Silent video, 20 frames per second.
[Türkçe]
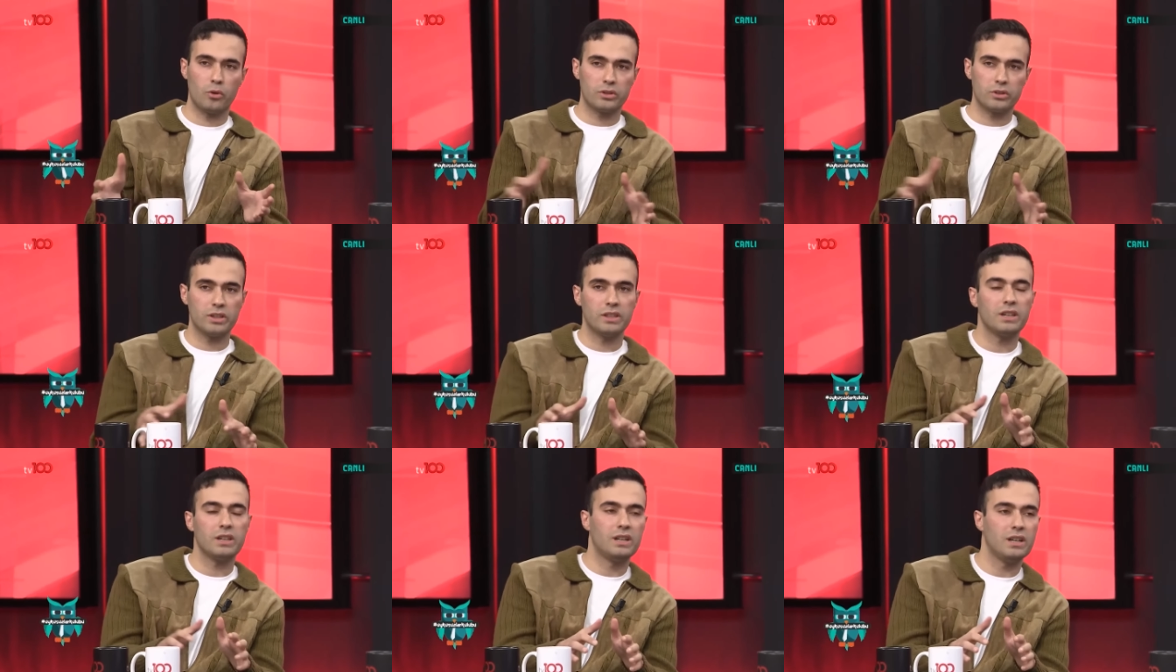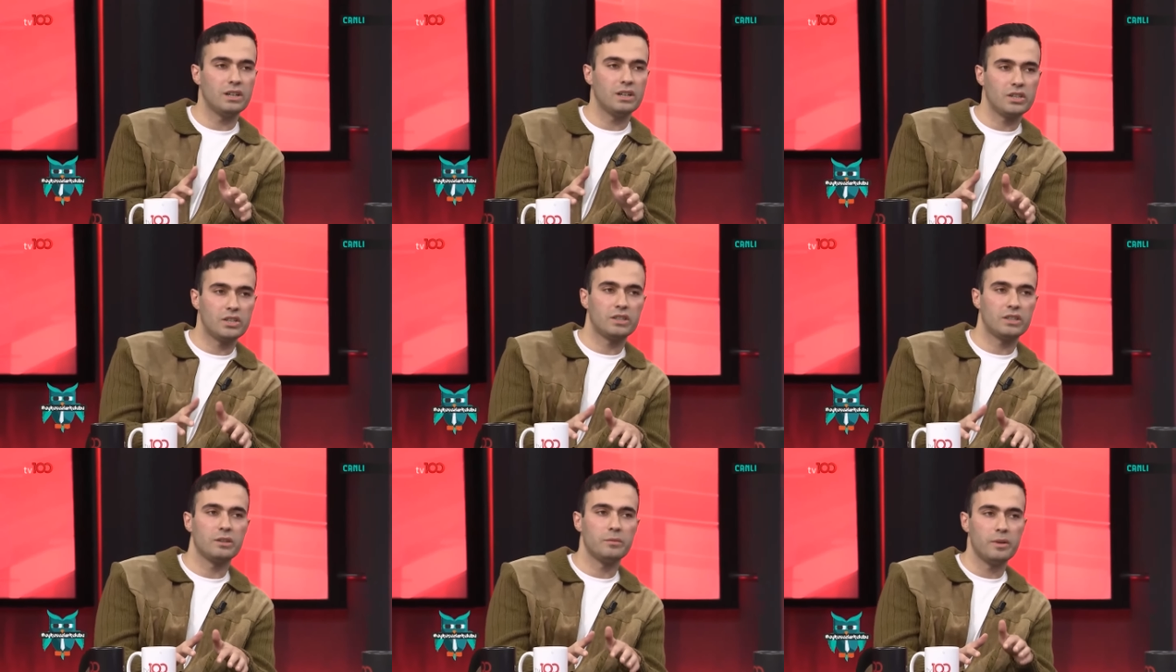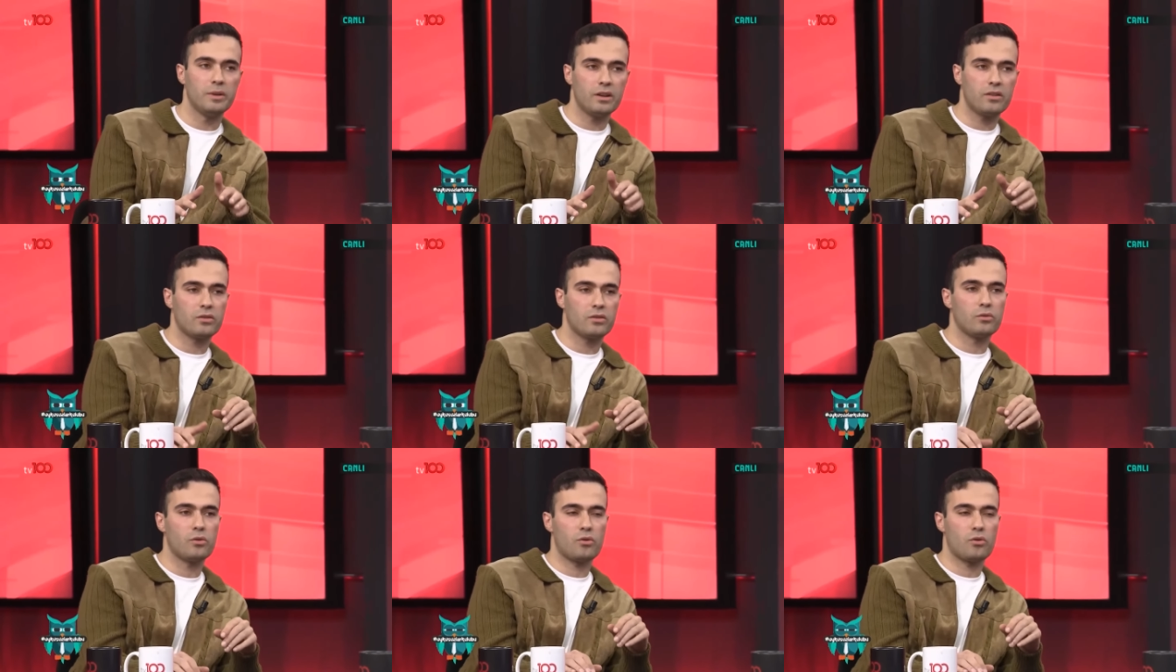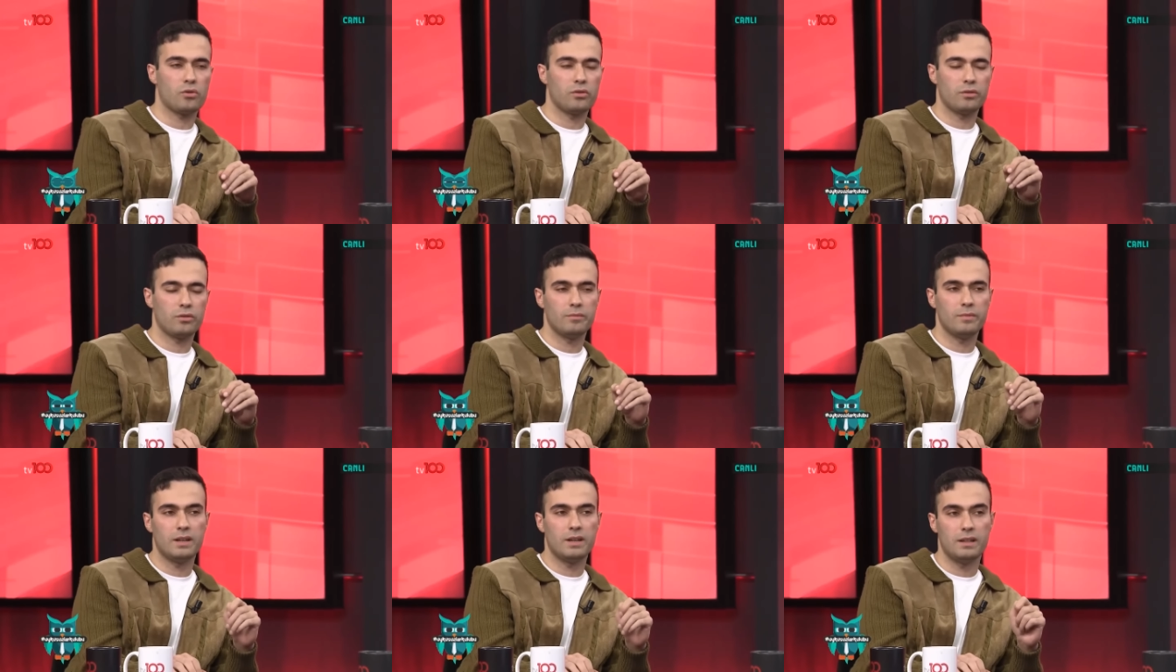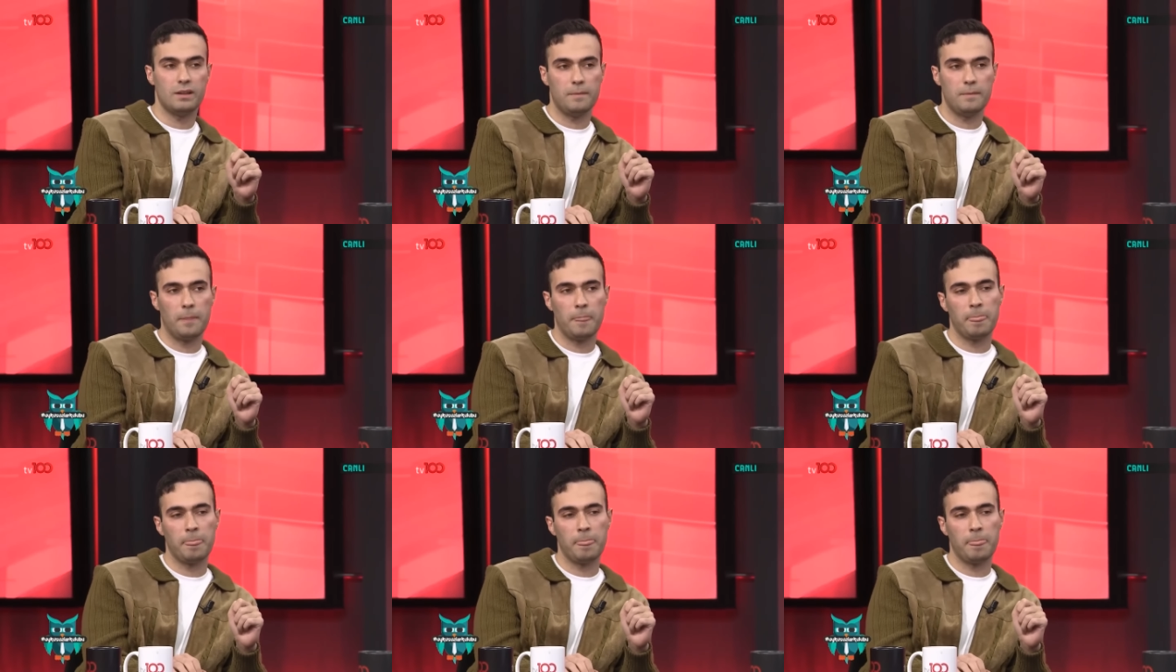Ortada karıştırmaya çalışıyorum yani.